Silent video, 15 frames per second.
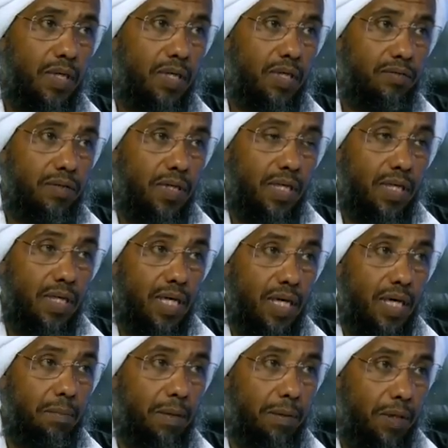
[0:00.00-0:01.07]
فإن
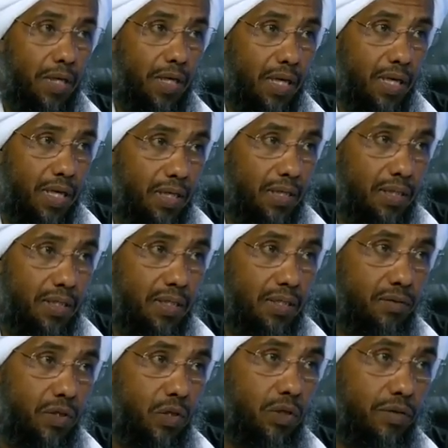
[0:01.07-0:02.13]
قام بها
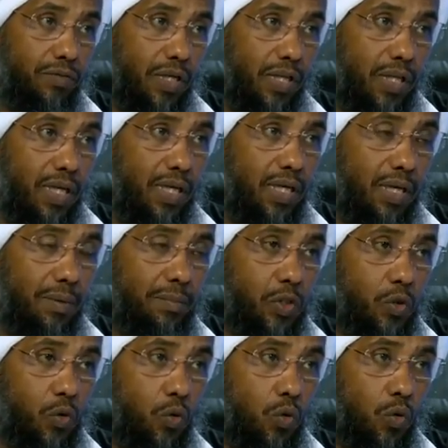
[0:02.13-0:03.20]
فهو في ذلك
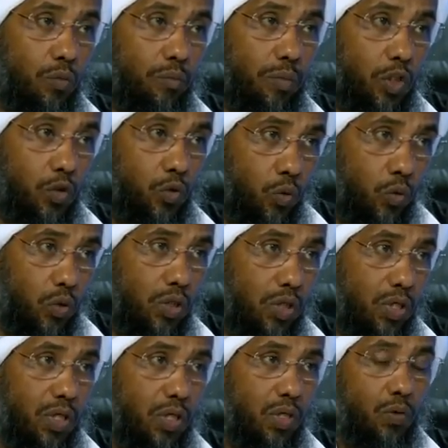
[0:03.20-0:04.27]
مشكور مأجور
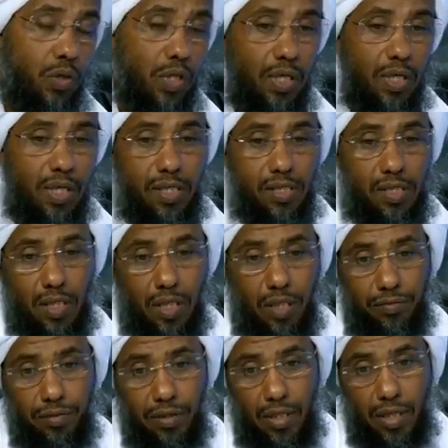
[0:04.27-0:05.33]
وإن قصر
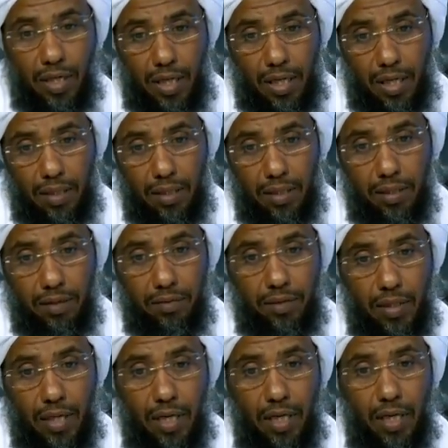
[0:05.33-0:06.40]
فيها
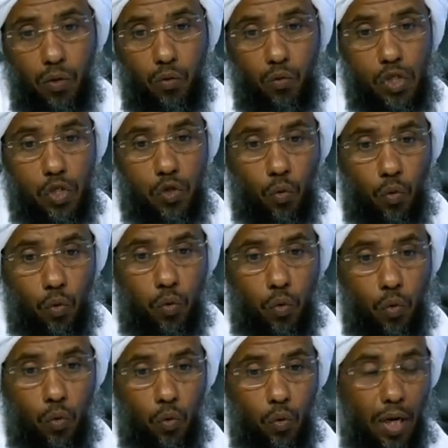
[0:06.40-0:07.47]

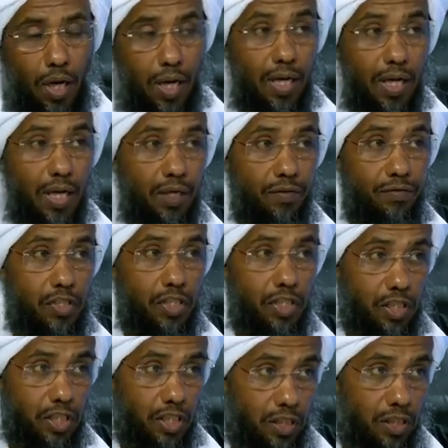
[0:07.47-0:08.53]
فوزره على
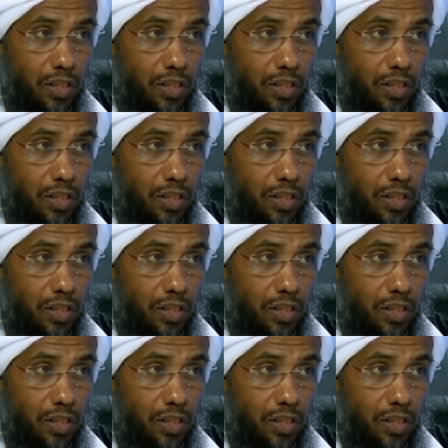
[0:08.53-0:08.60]
نفسه